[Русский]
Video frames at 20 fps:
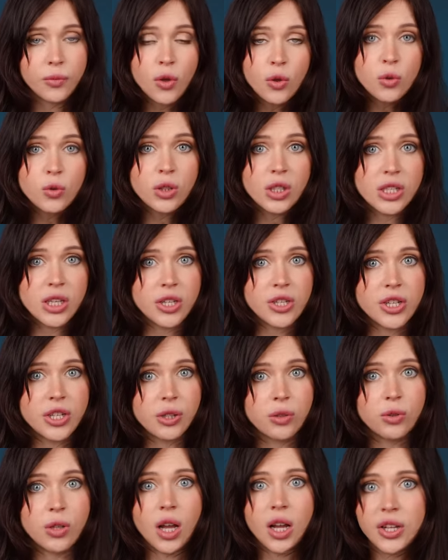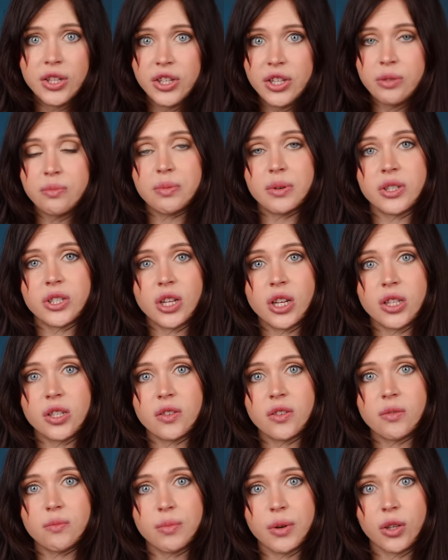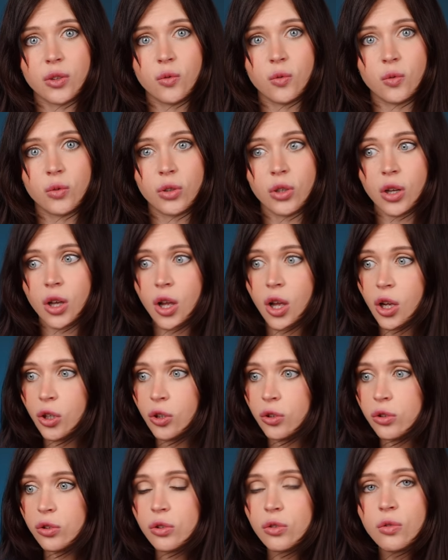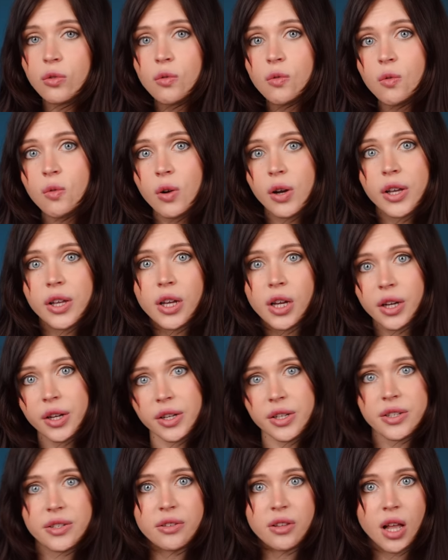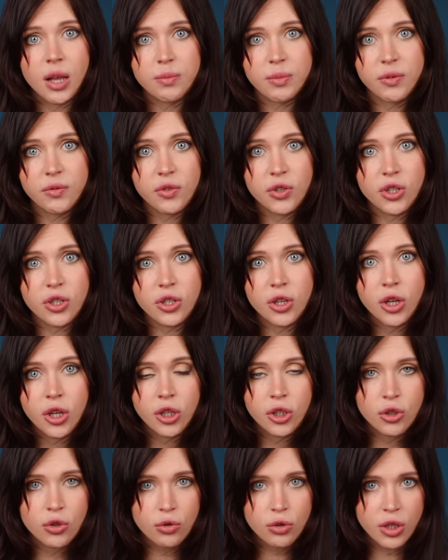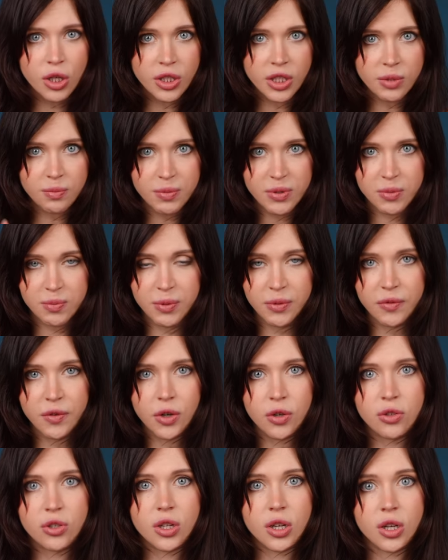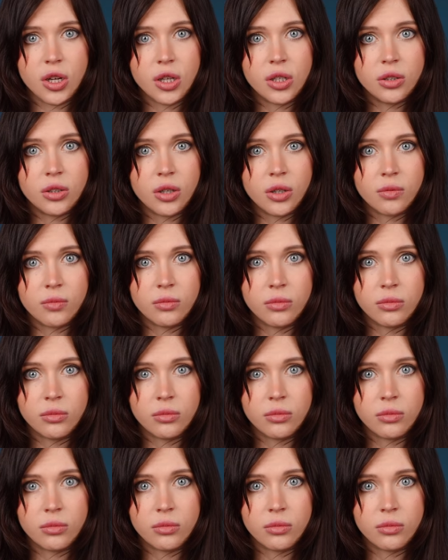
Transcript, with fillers: Но тут они делают один посредственный продукт, другой, расслабившись, чуть не поспевают за рынком.